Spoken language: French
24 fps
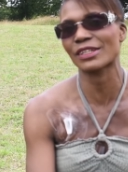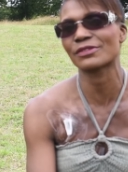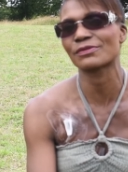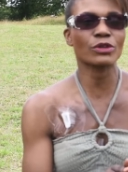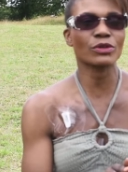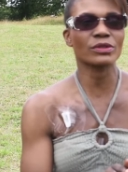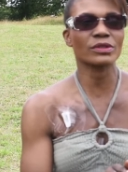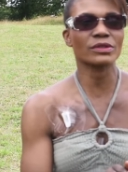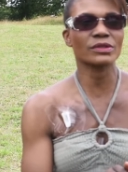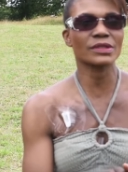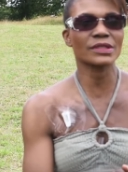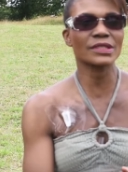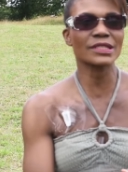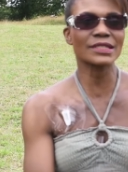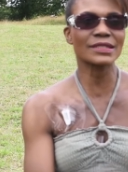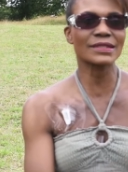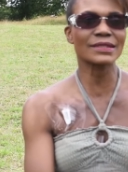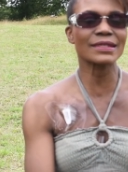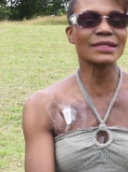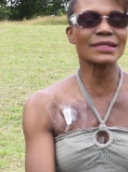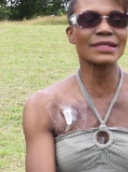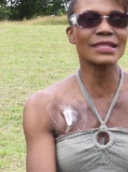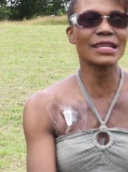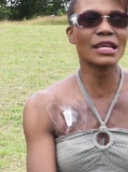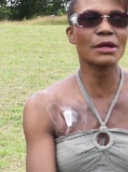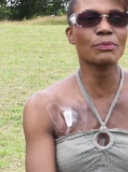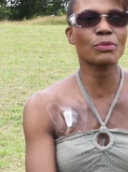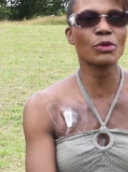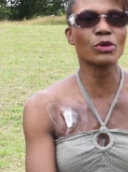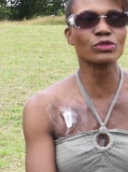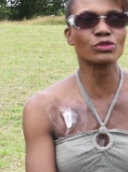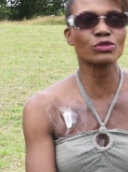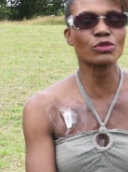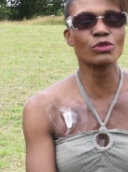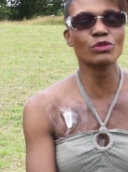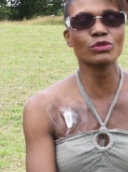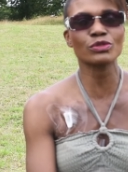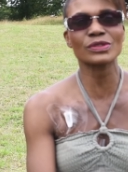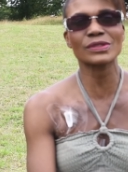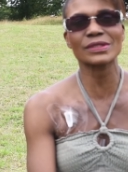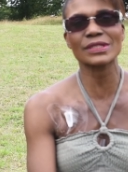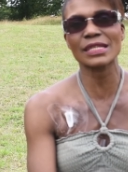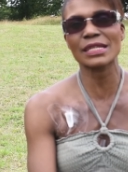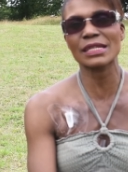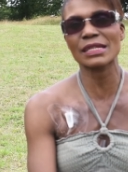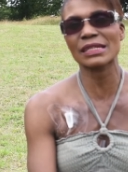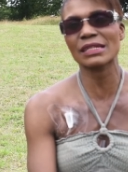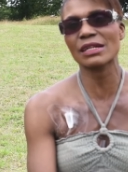Alors, ce qui est important,
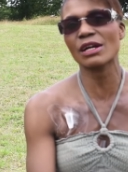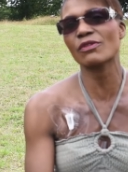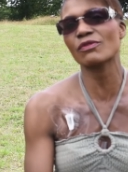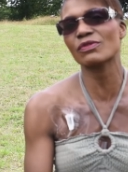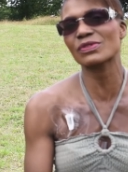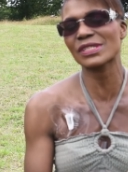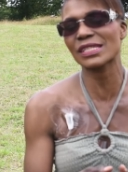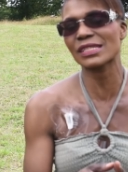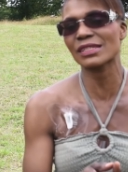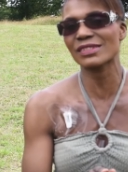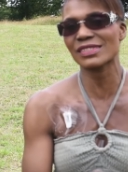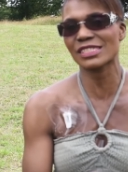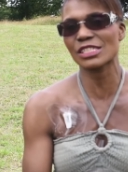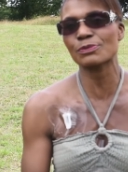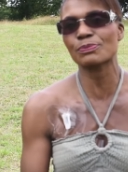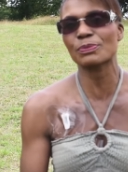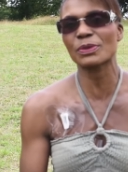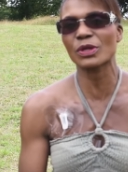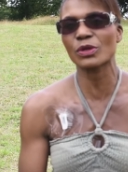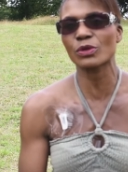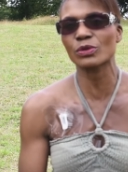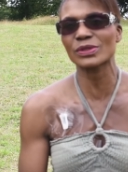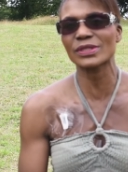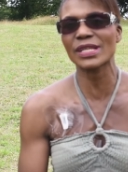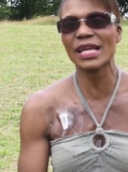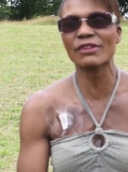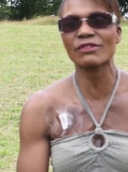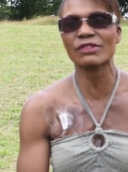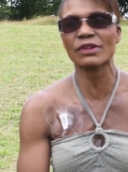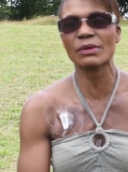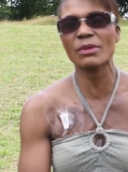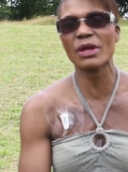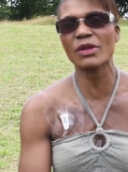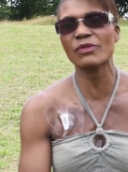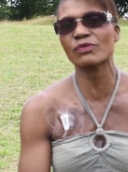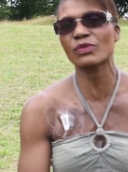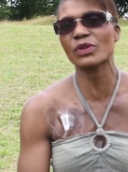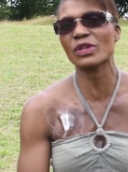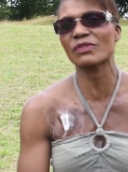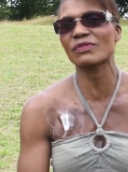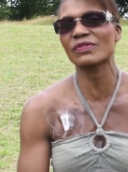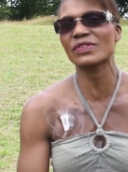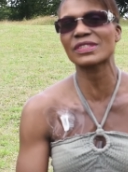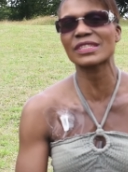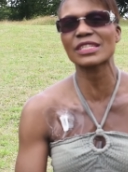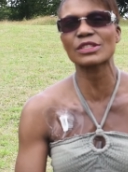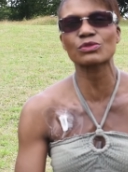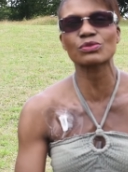c'est quand vous êtes dans cette période-là, vraiment, il faut
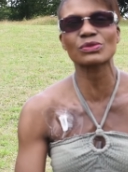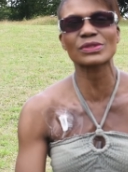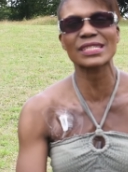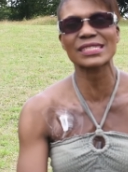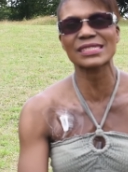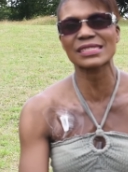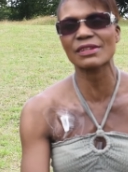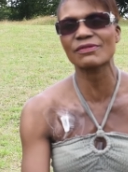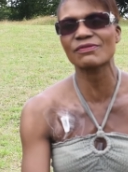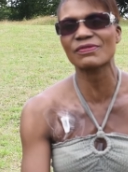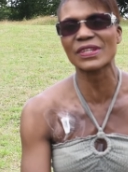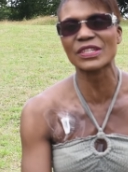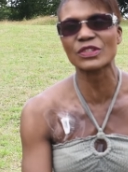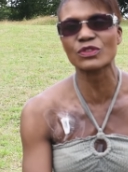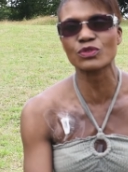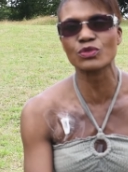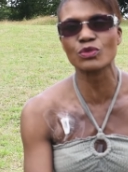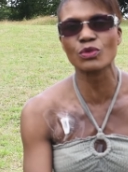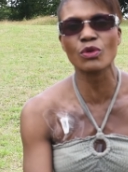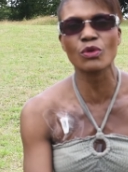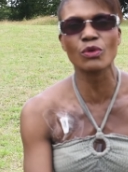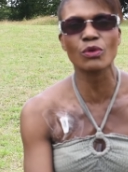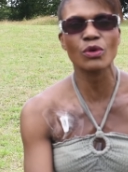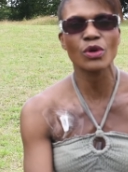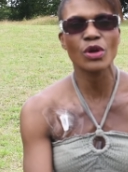éviter toutes les infections.